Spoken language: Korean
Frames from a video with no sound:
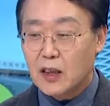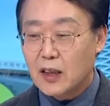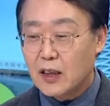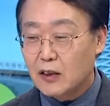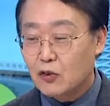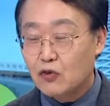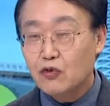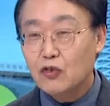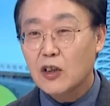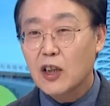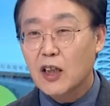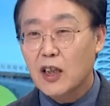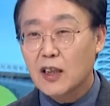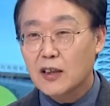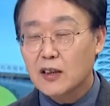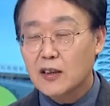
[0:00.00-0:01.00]

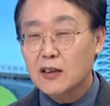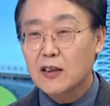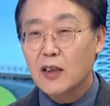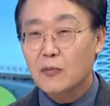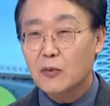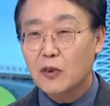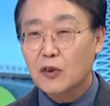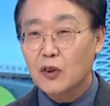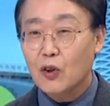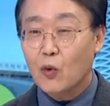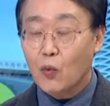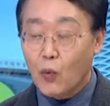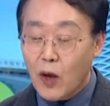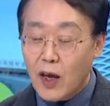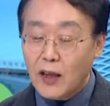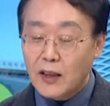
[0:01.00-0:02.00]
수사가 끝나면서
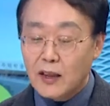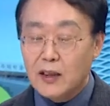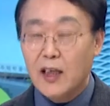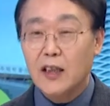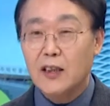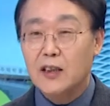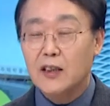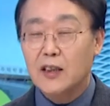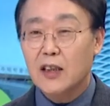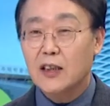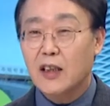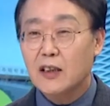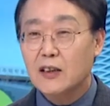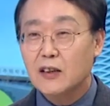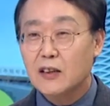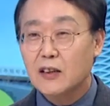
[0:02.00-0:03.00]
왜 이게 이렇게
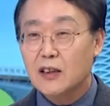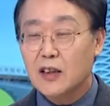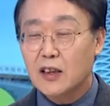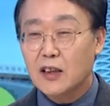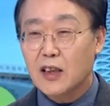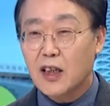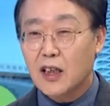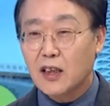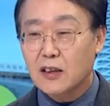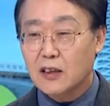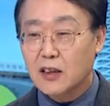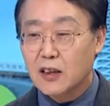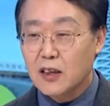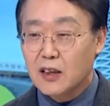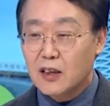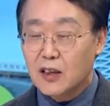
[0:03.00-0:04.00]
됐는지에 대한
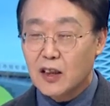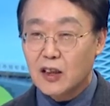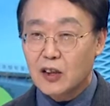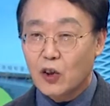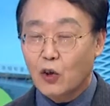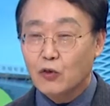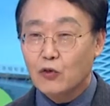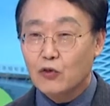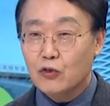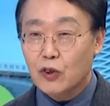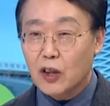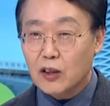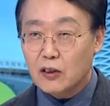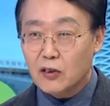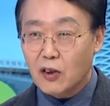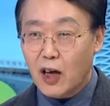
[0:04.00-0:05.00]

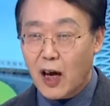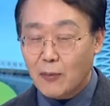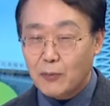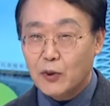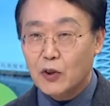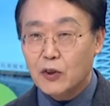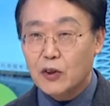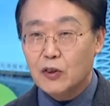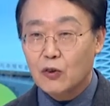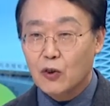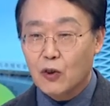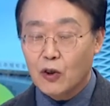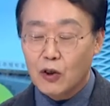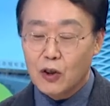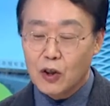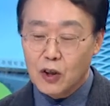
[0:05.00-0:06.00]
연구까지도
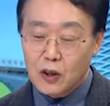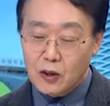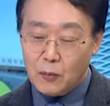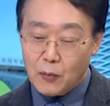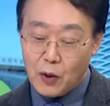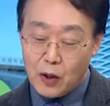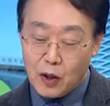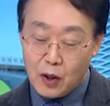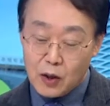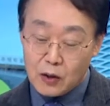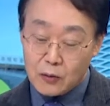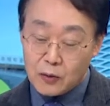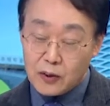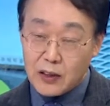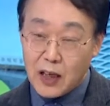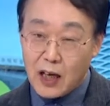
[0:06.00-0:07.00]
합쳐지고 어,
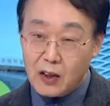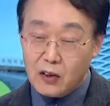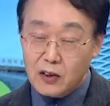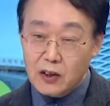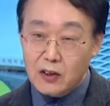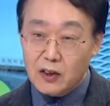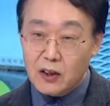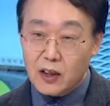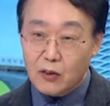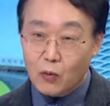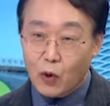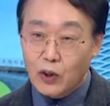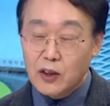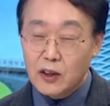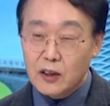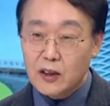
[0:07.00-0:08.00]
사건이 일어난
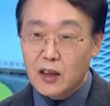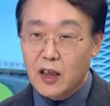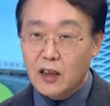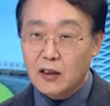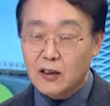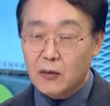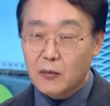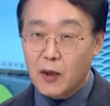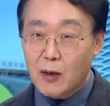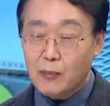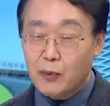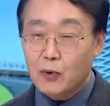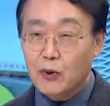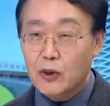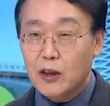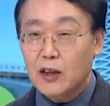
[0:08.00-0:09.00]
원인과 그다음에
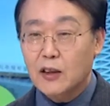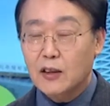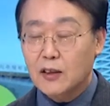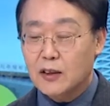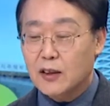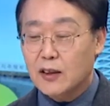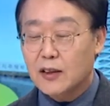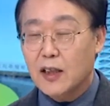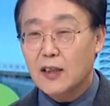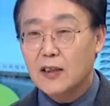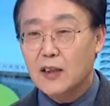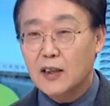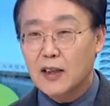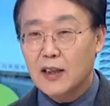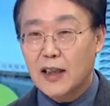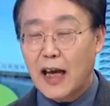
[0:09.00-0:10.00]
앞으로의 이제
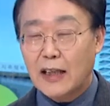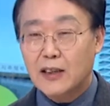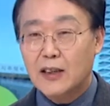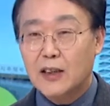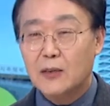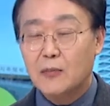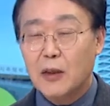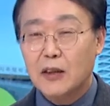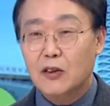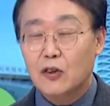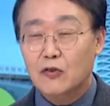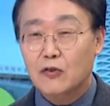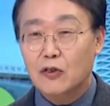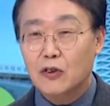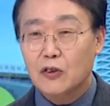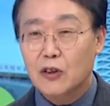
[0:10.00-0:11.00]
대책이 같이
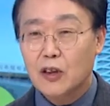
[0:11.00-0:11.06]
맞춰주는